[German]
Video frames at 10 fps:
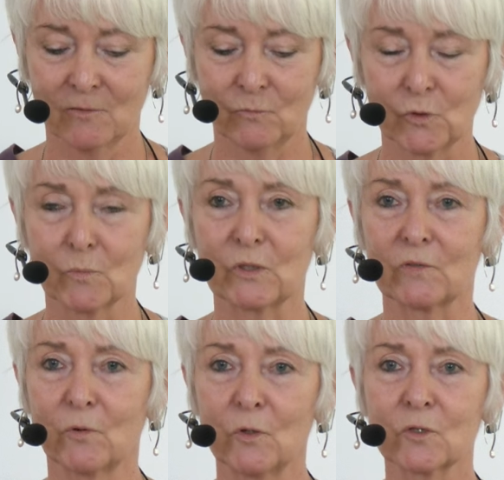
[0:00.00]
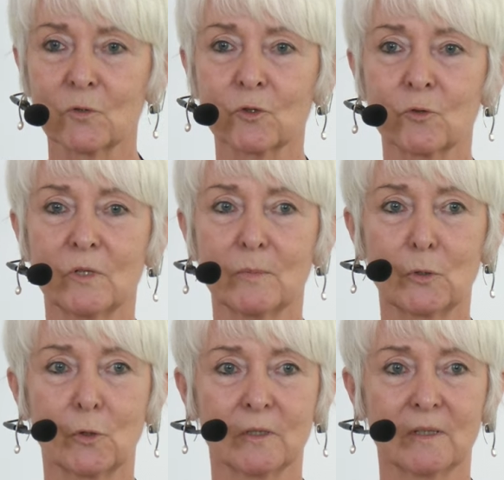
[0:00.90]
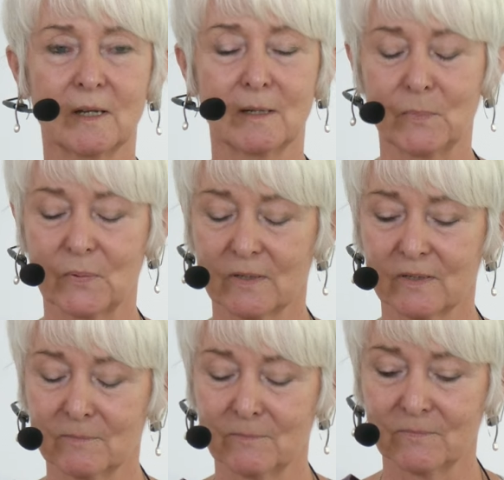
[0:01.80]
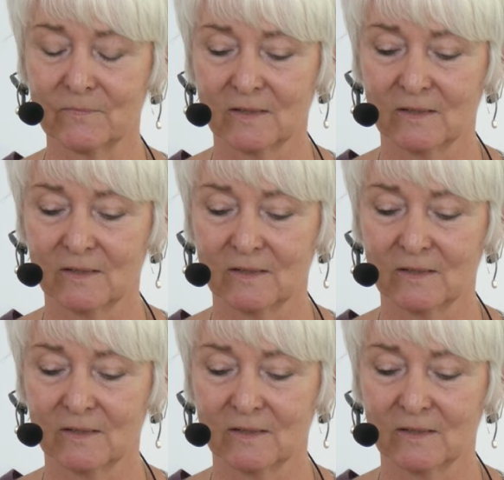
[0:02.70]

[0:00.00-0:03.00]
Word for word: wo ich über die Volkshochschule begonnen habe, ähm,